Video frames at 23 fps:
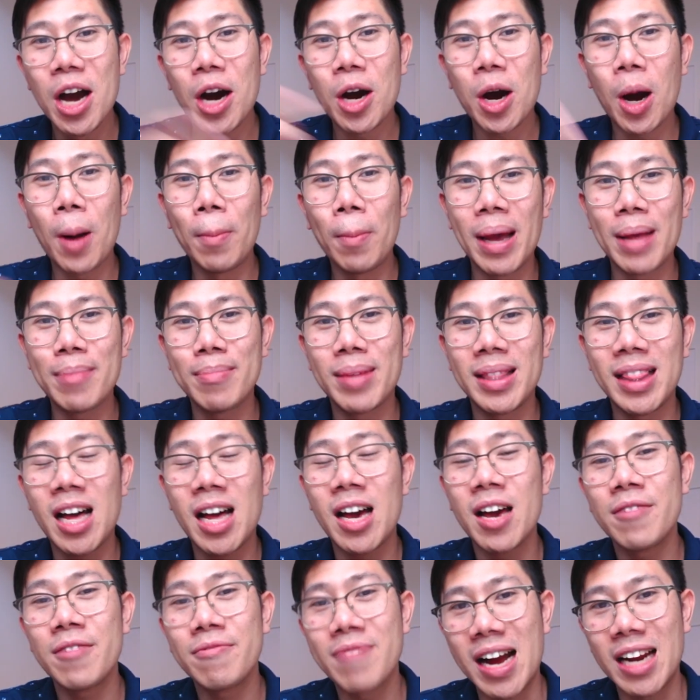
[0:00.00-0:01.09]
คอมเมนต์มาเล่า
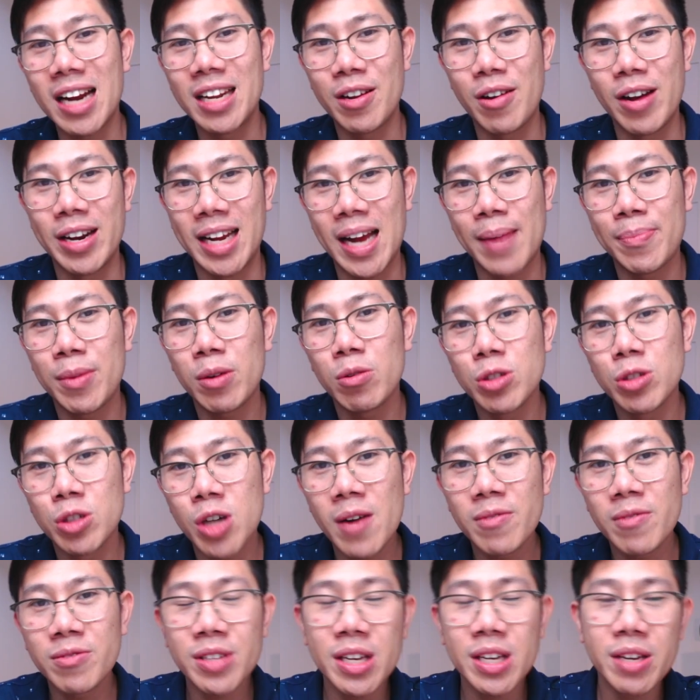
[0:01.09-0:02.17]
ให้ฟังหน่อยนะครับ ถ้าคุณชอบ
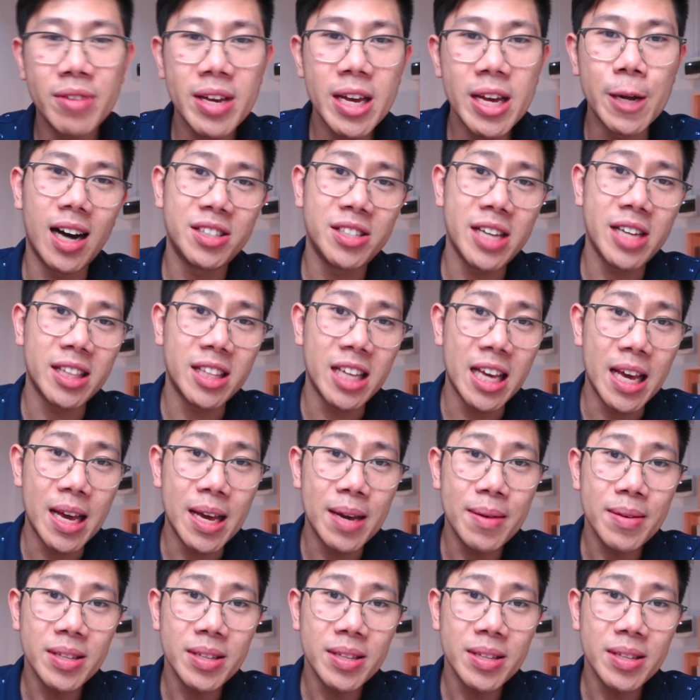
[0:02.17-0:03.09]
ซีรีส์เศรษฐี